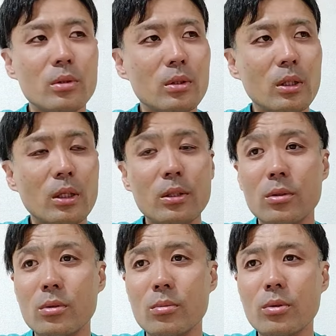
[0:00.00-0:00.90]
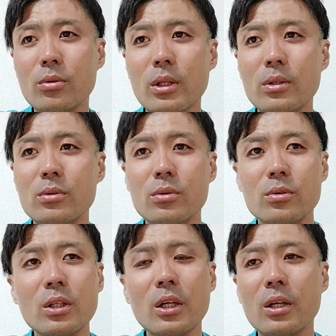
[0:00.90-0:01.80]
何て言うその僕らのその
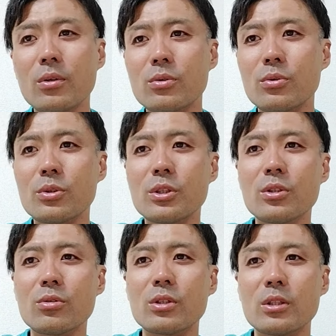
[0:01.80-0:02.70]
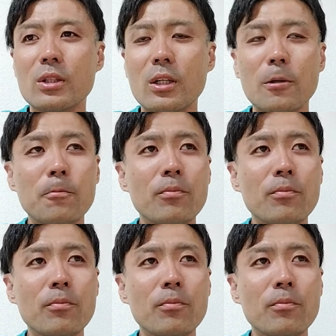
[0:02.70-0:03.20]
世間の常識としてさ